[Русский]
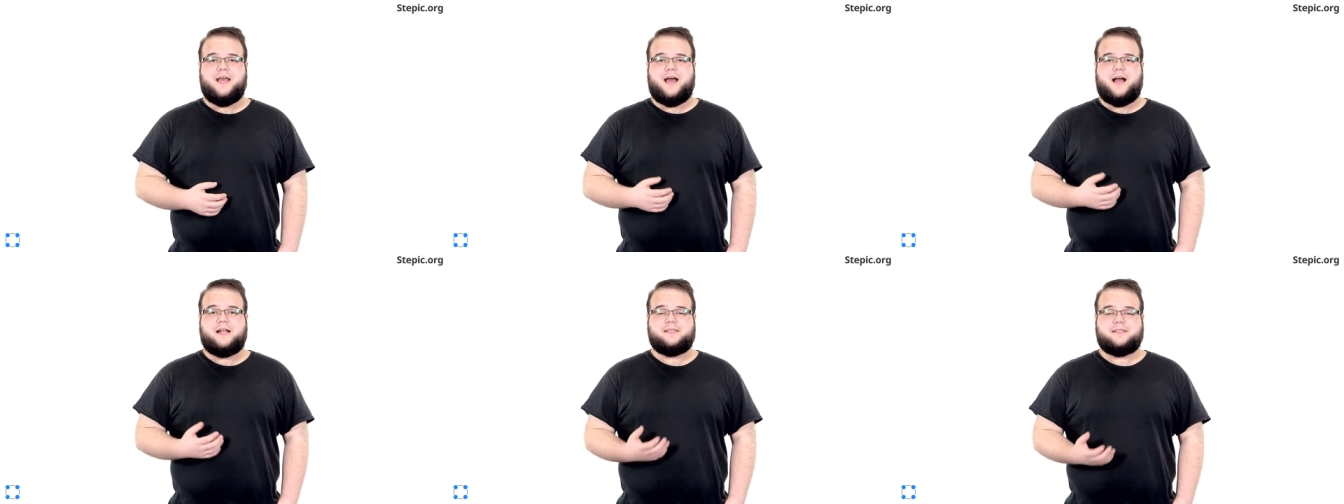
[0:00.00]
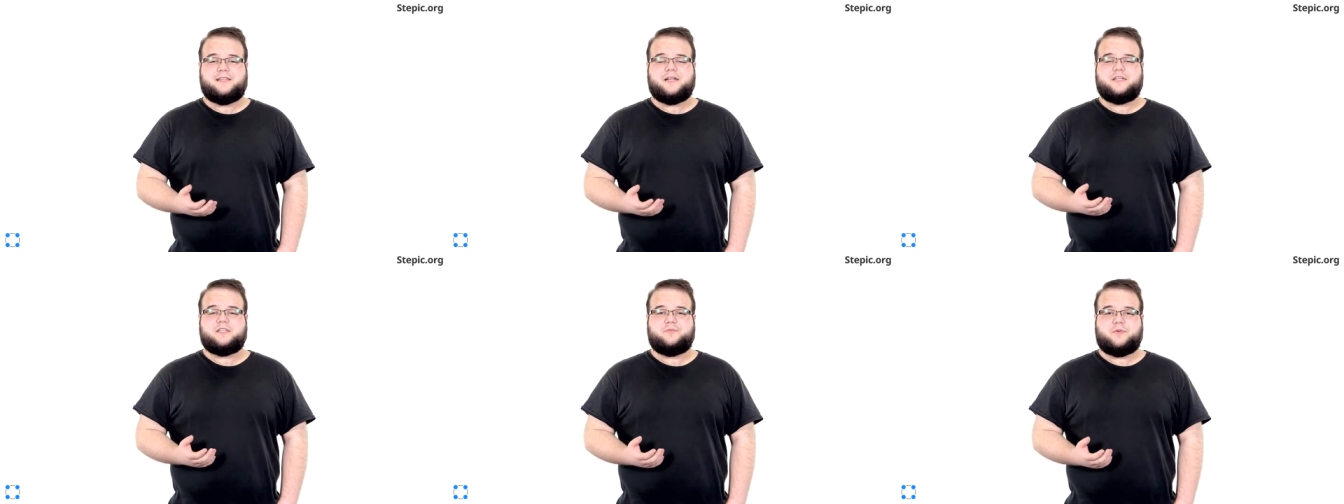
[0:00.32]
они
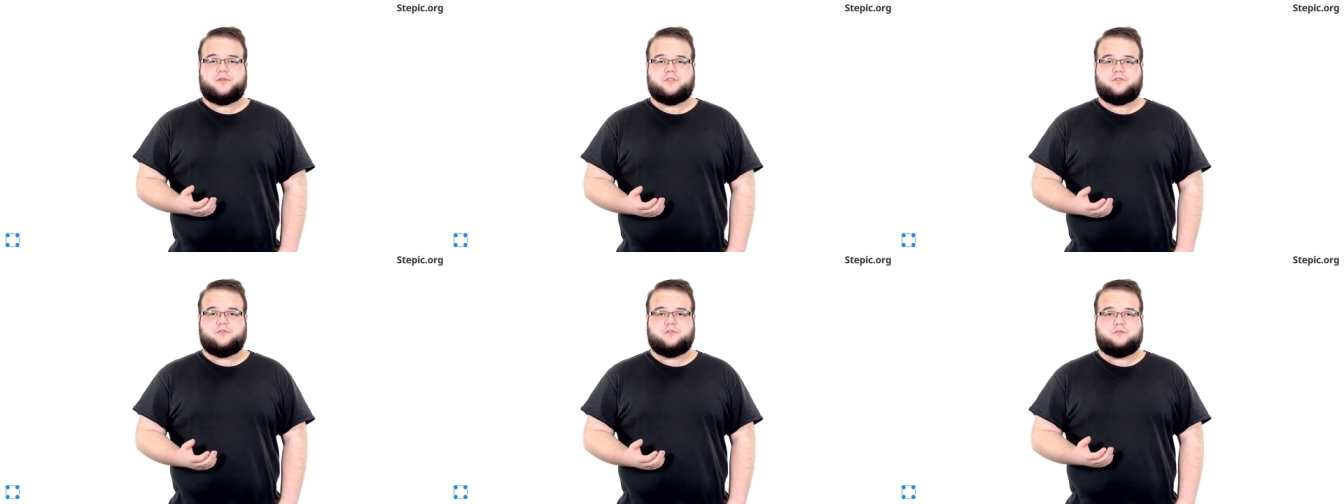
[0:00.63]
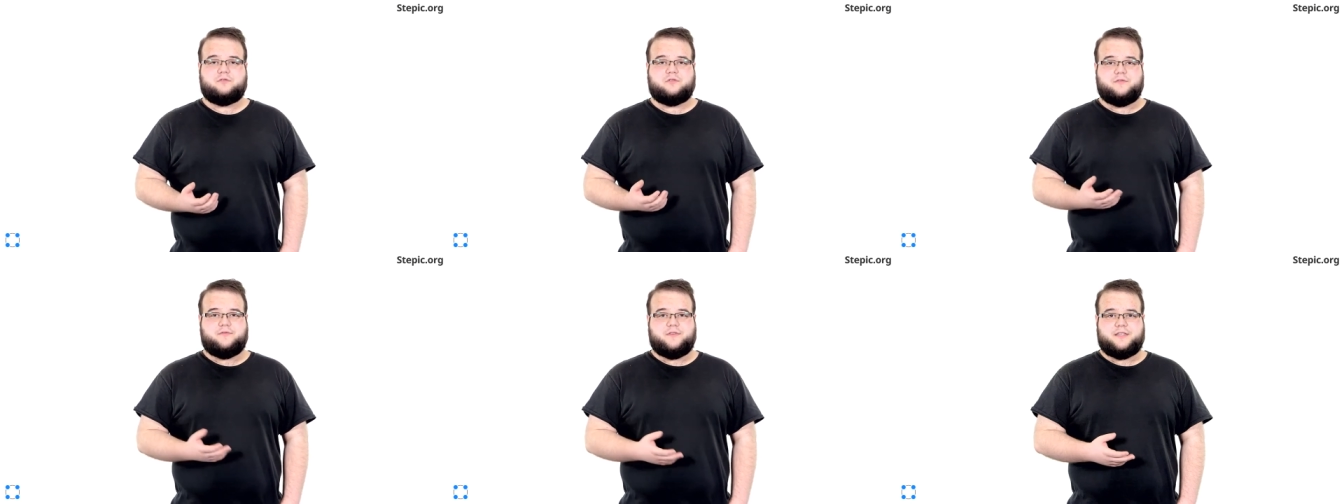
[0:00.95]
также
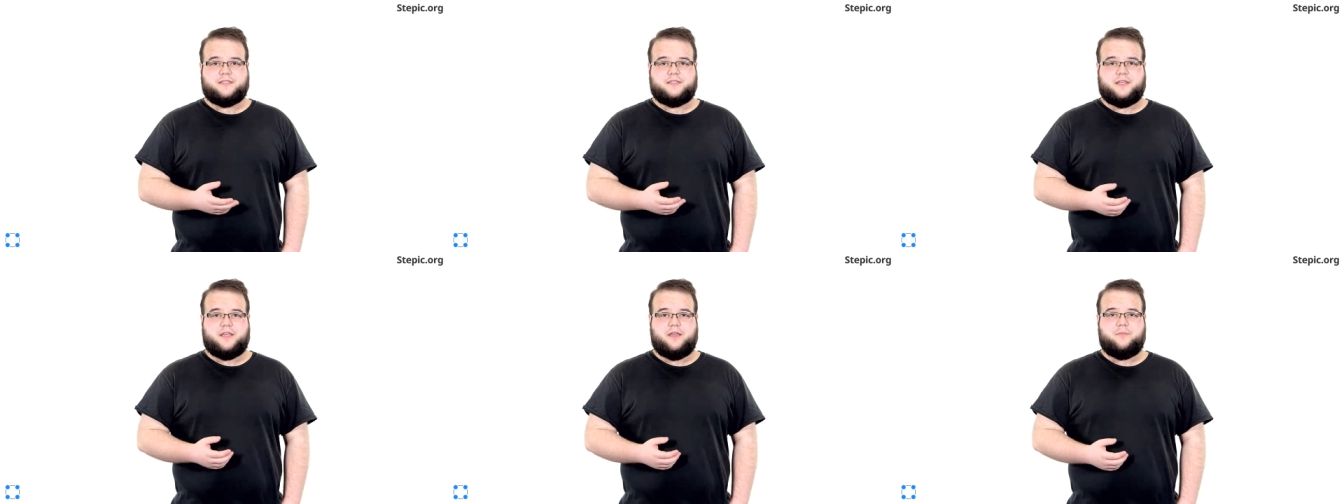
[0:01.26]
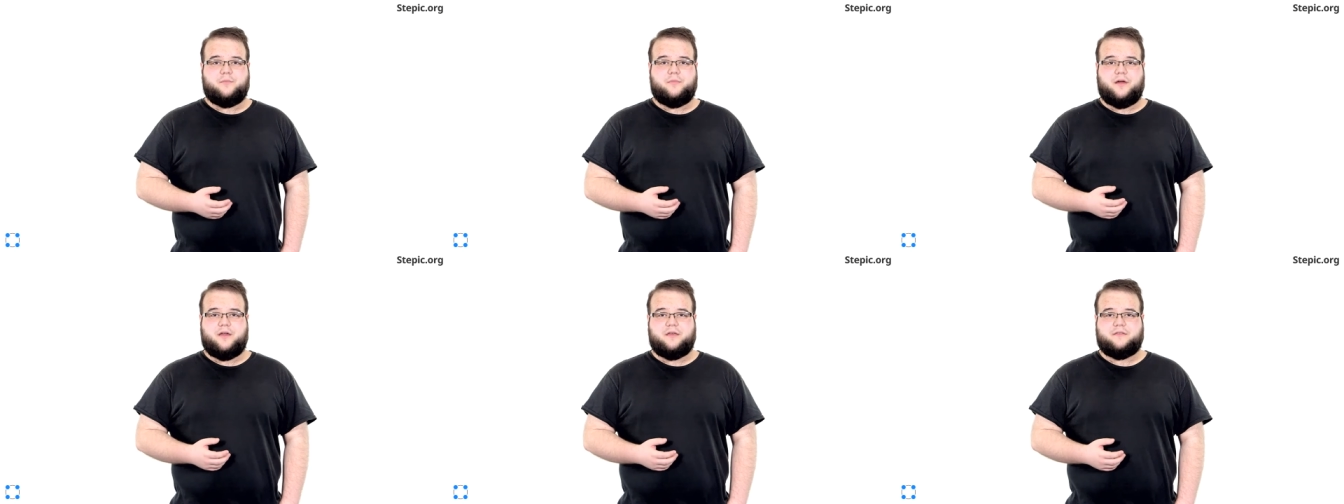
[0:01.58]
присутствуют в языке
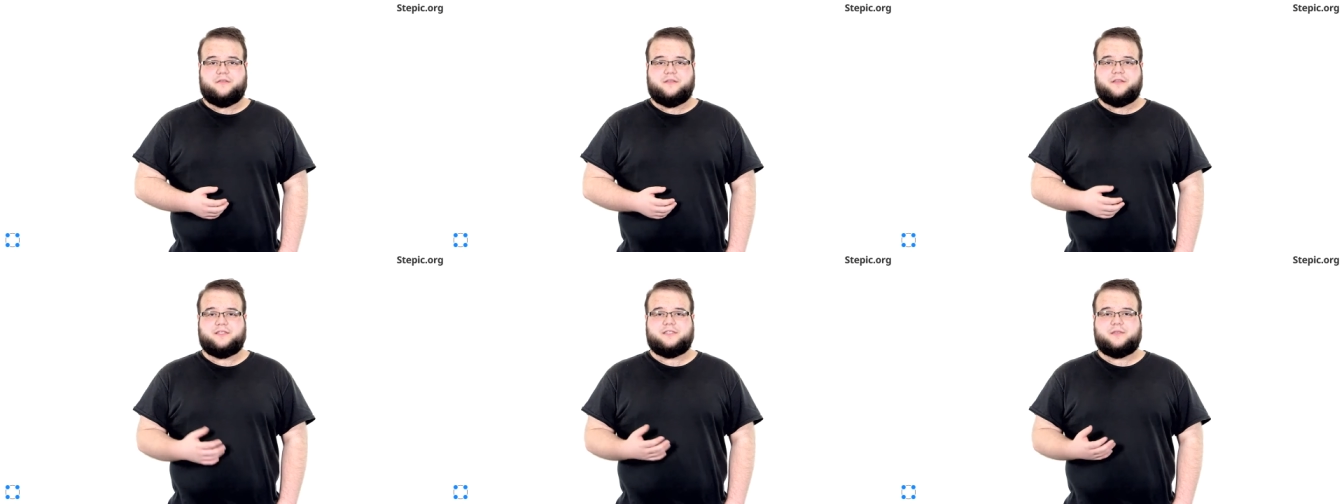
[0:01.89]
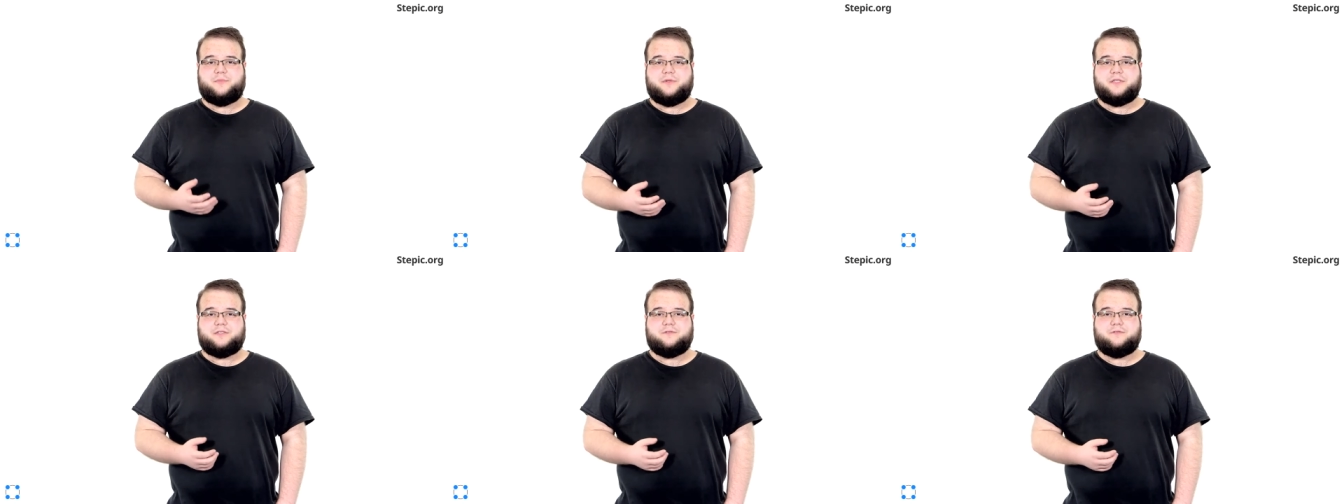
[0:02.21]
Python и
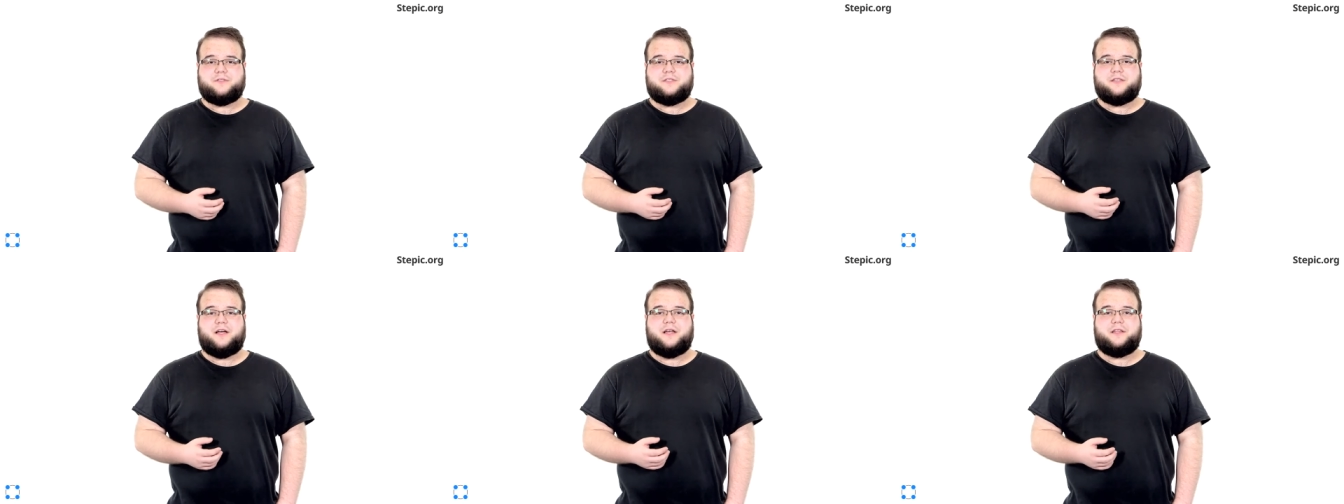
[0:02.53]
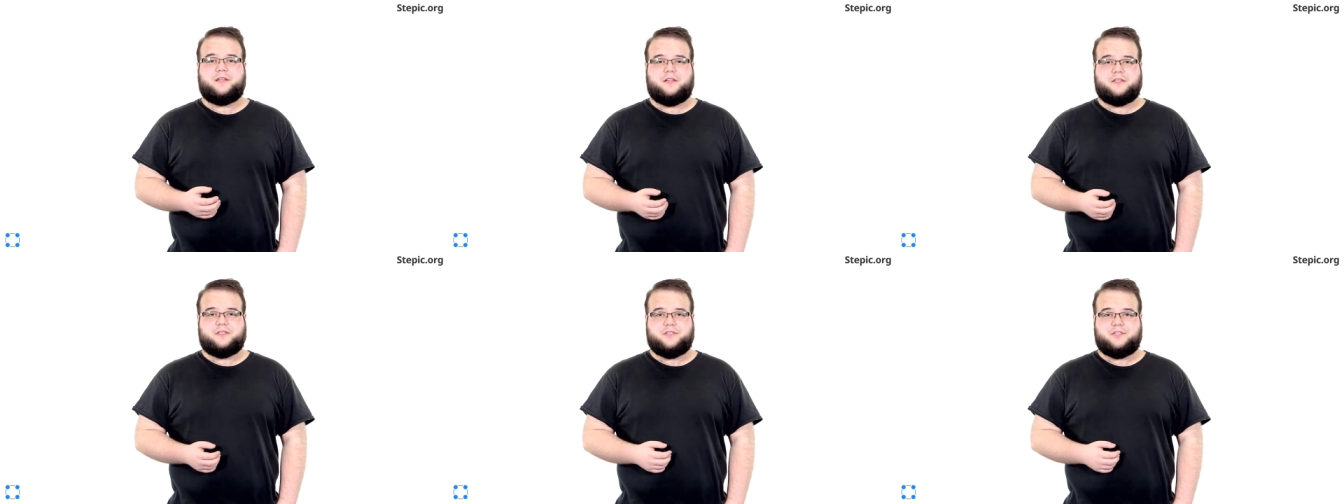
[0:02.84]
записываются
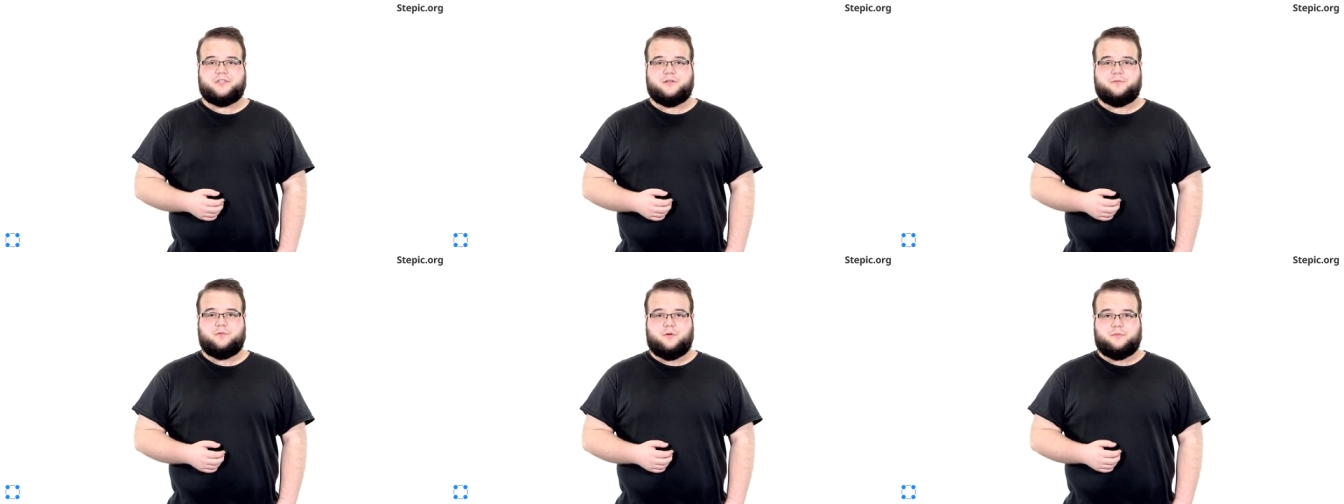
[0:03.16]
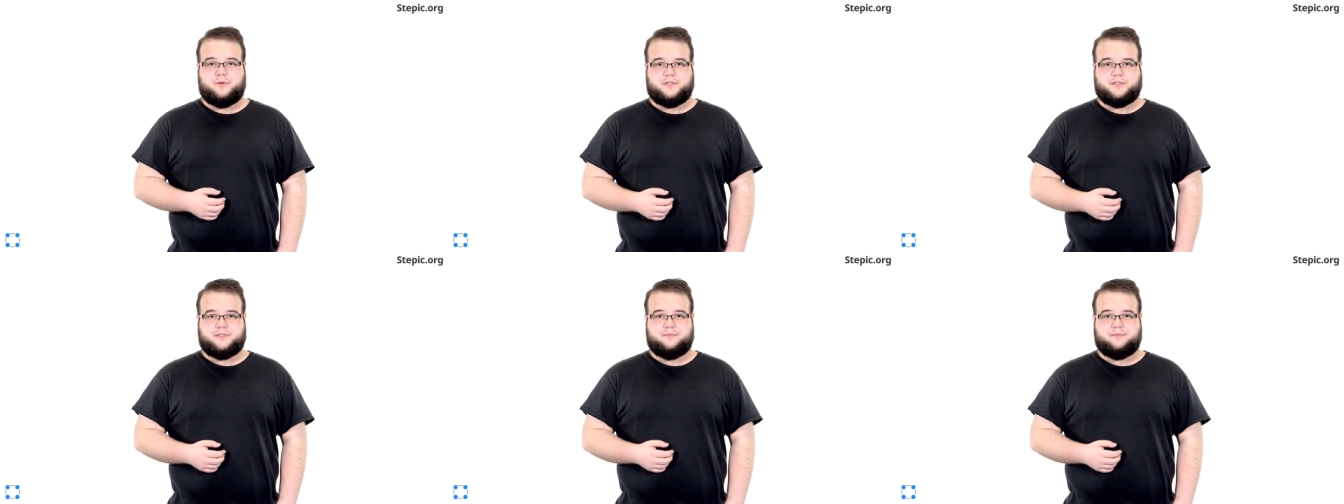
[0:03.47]
аналогичным
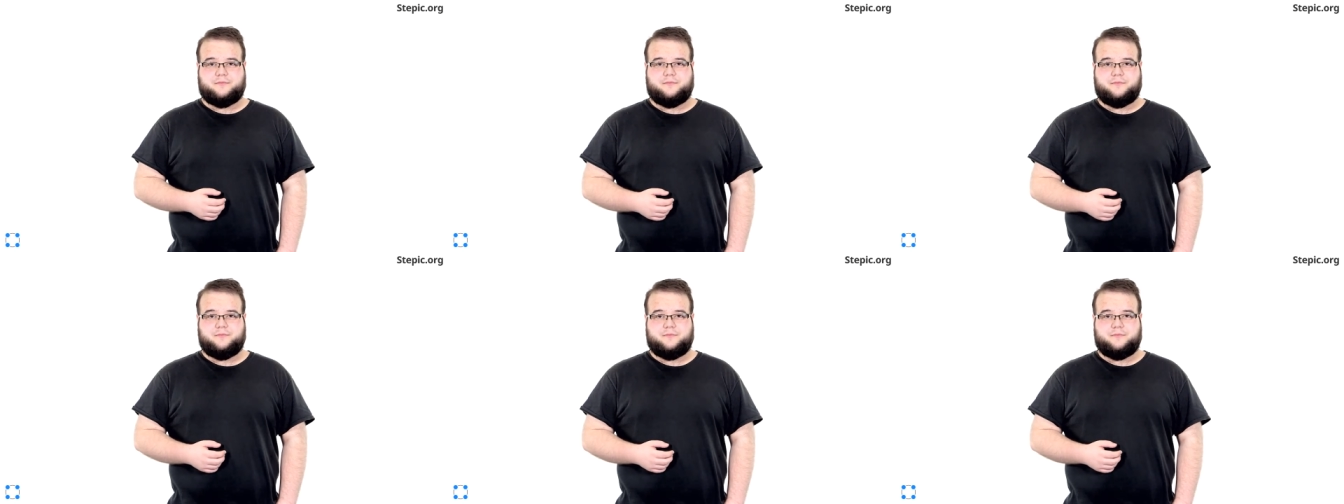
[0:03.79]
образом.